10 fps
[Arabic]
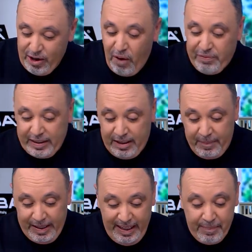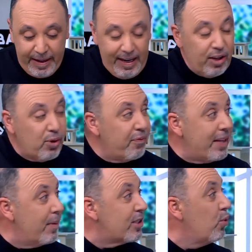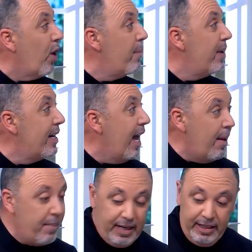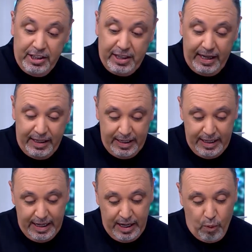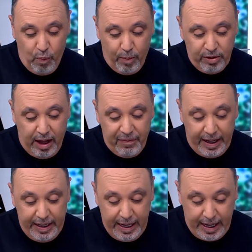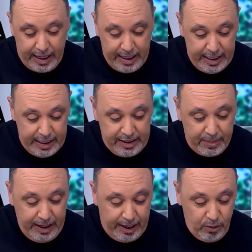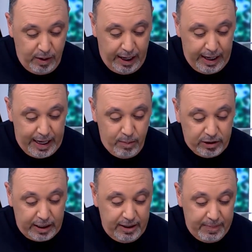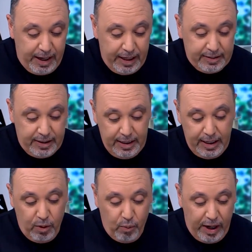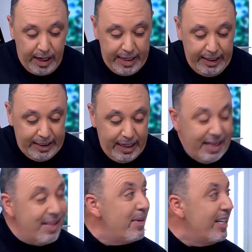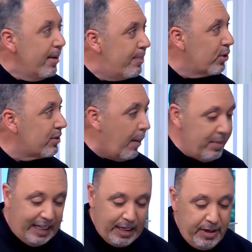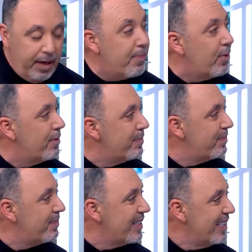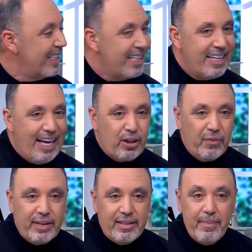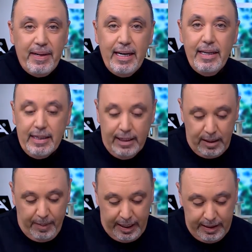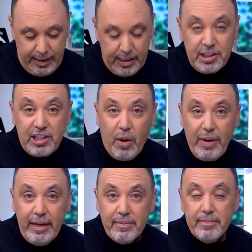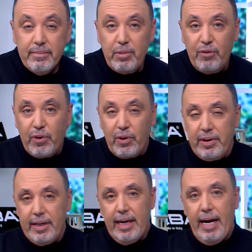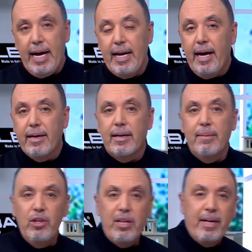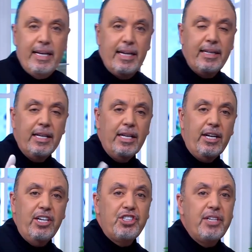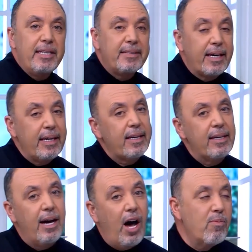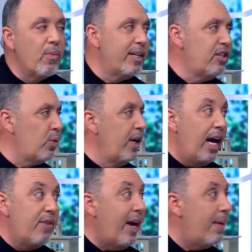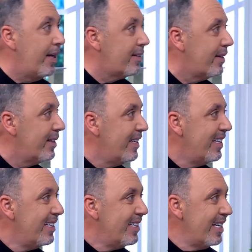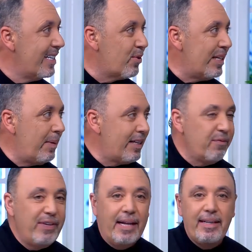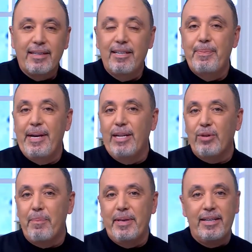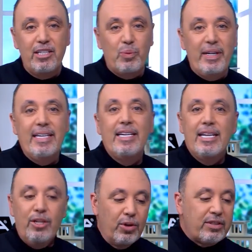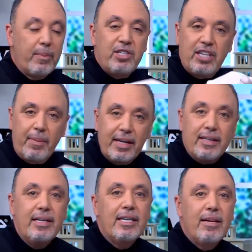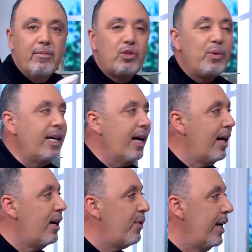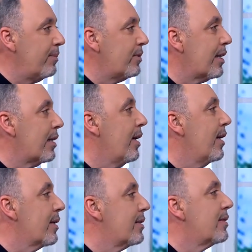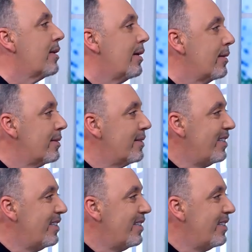كفته نبيل عباره عن كفته مصنوعه من لحم العجل ومضاف عليها جميع انواع المطيبات واللي احنا بنحبه الطعم اللي احنا بنحبه يا سلام هي كفتة نبيل طبعا شوي بالفرن على حرارة 180 20 دقيقة أو ممكن نشويها على الفحم حتى إذا كنا مثلا في حديقة البيت وحبينا نشوي نحطها بالشبك بنشويها على الفحم تطلع قصة يا